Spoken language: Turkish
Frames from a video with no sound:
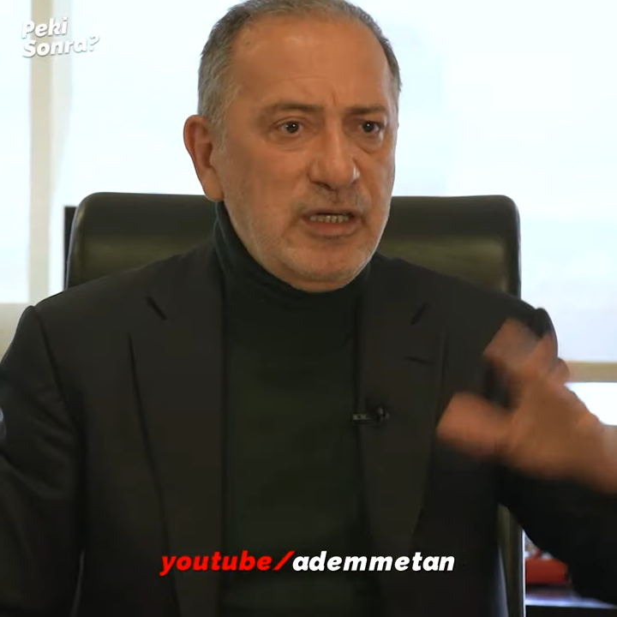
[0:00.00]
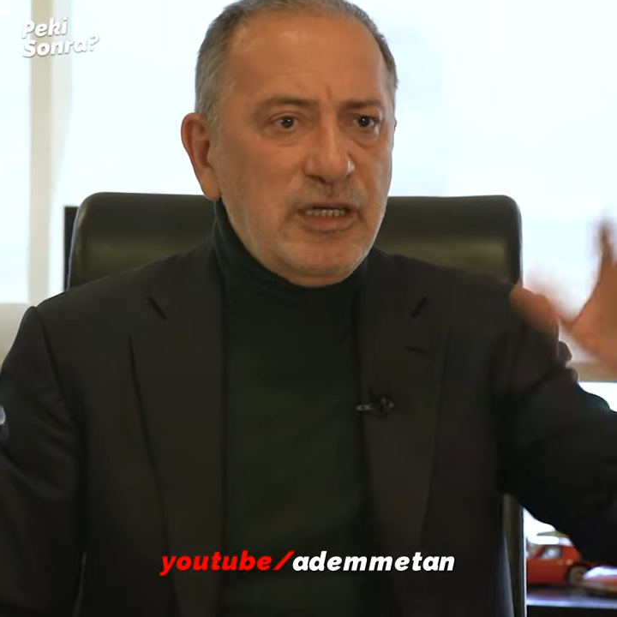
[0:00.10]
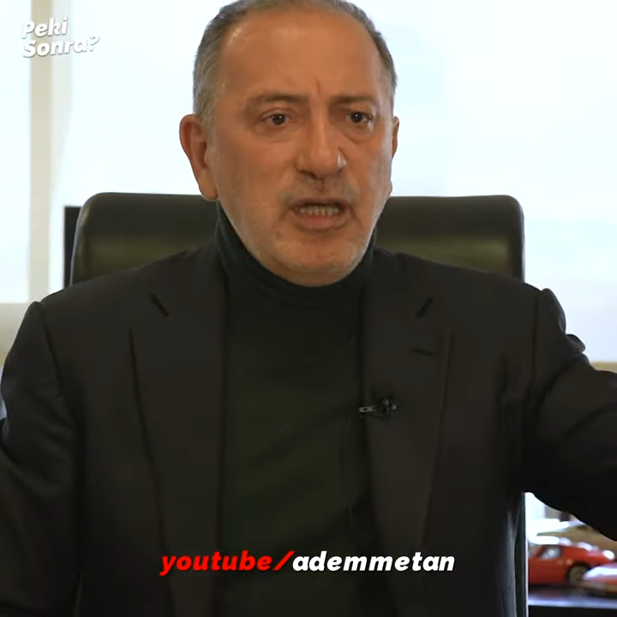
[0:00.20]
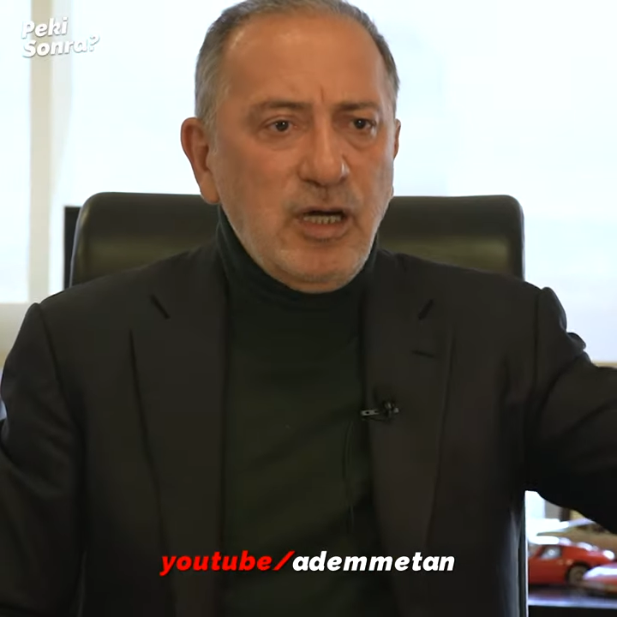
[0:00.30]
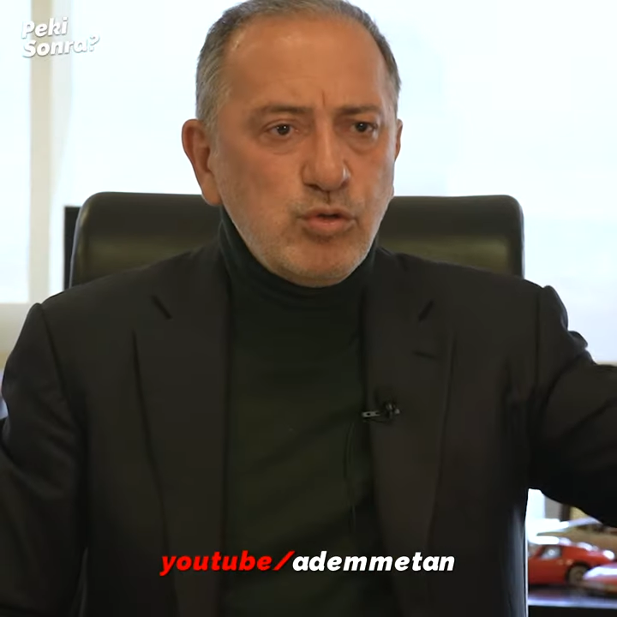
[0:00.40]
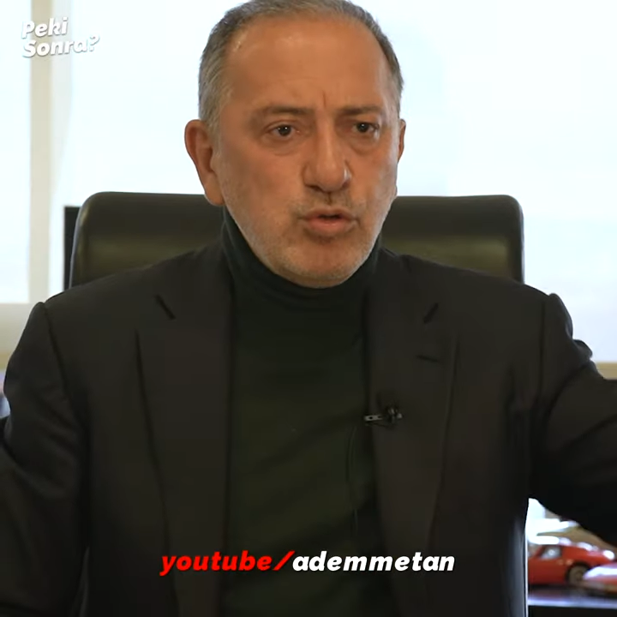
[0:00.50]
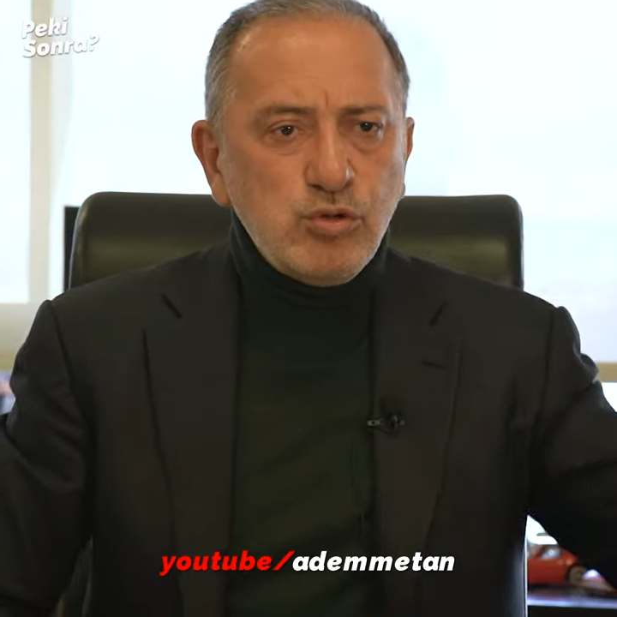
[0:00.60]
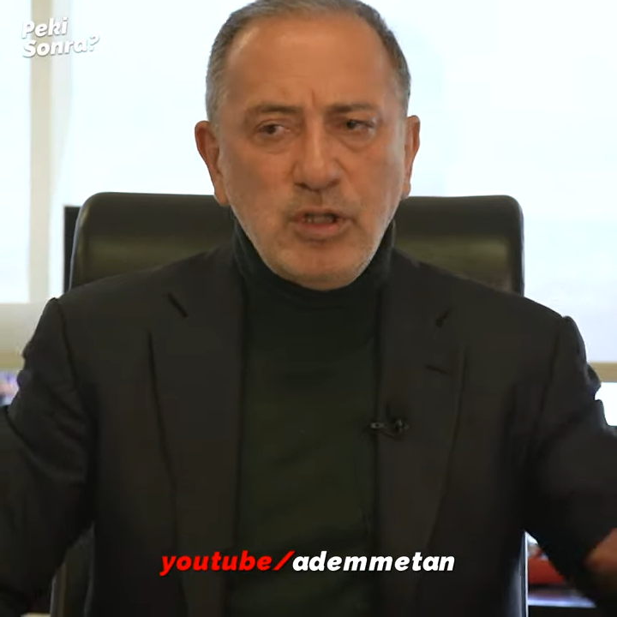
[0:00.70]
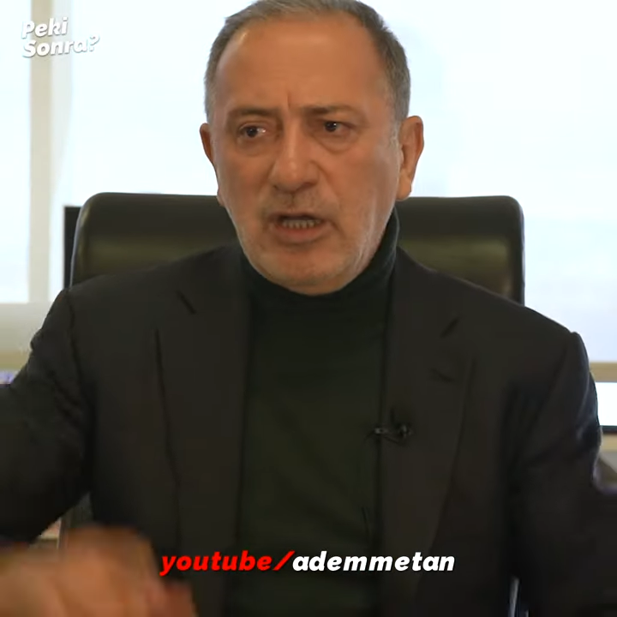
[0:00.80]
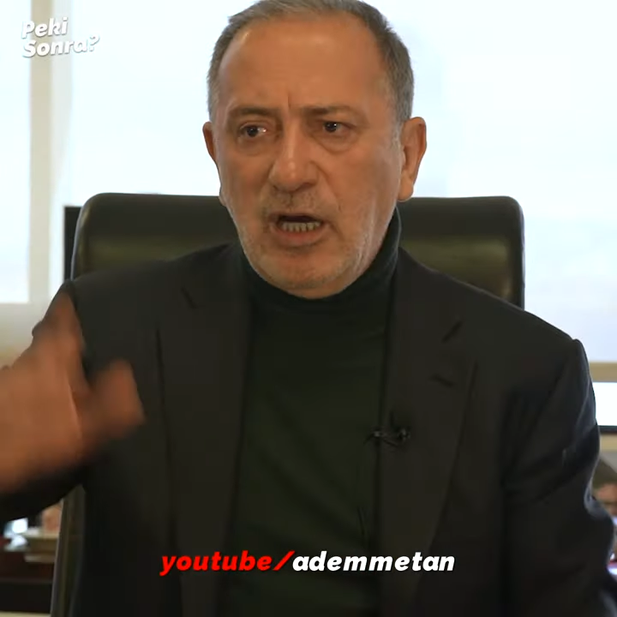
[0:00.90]
Yani
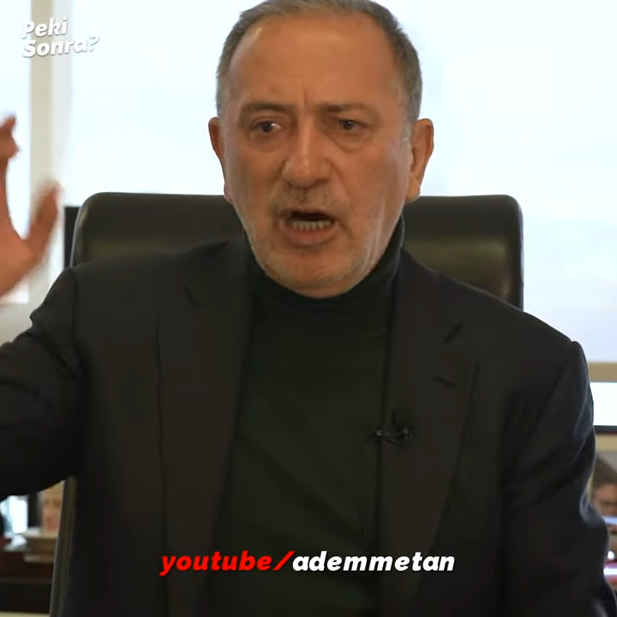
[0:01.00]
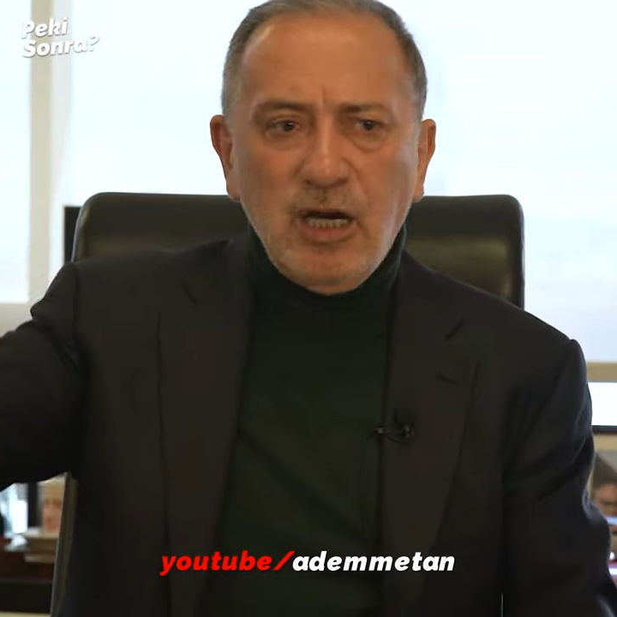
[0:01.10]
Tarsus'ta da,